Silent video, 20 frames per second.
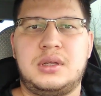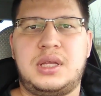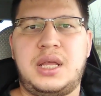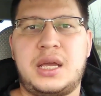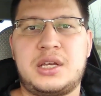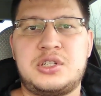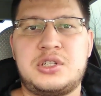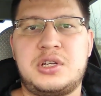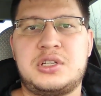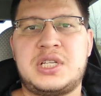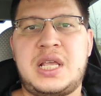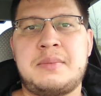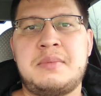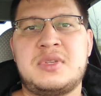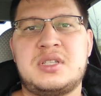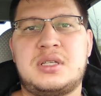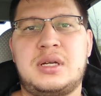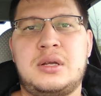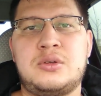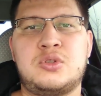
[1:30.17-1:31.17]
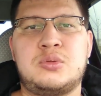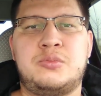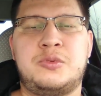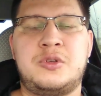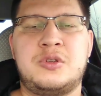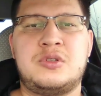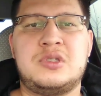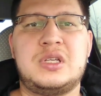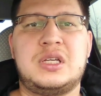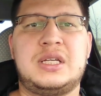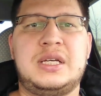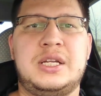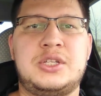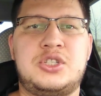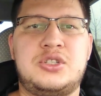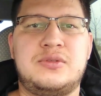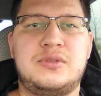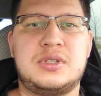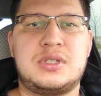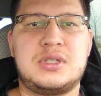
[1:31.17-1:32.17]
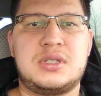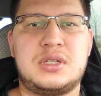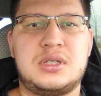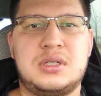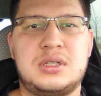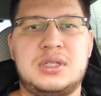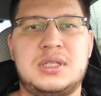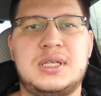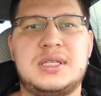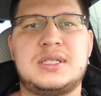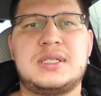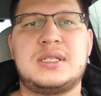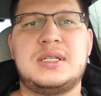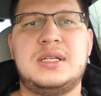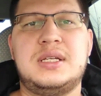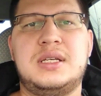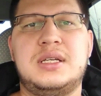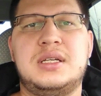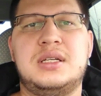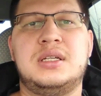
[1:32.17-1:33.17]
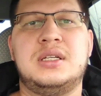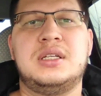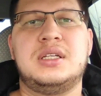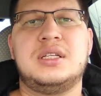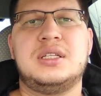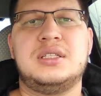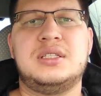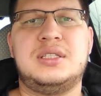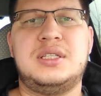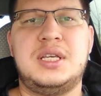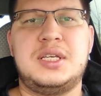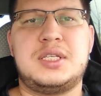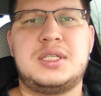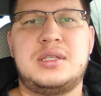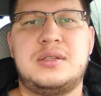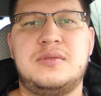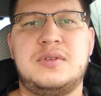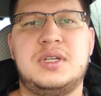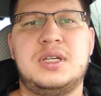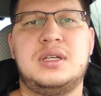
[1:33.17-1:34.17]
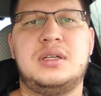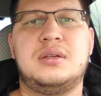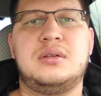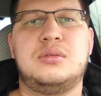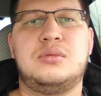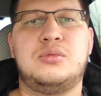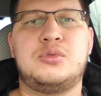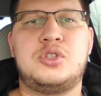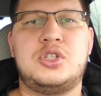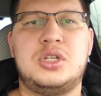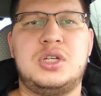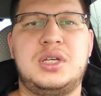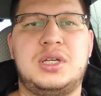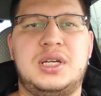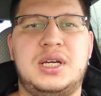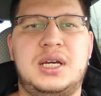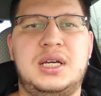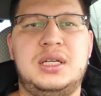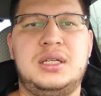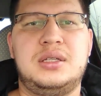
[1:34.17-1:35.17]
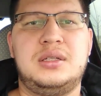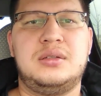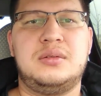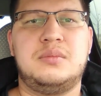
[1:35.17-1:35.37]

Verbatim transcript: Также экзамен сразу будет заканчиваться, если действие ученика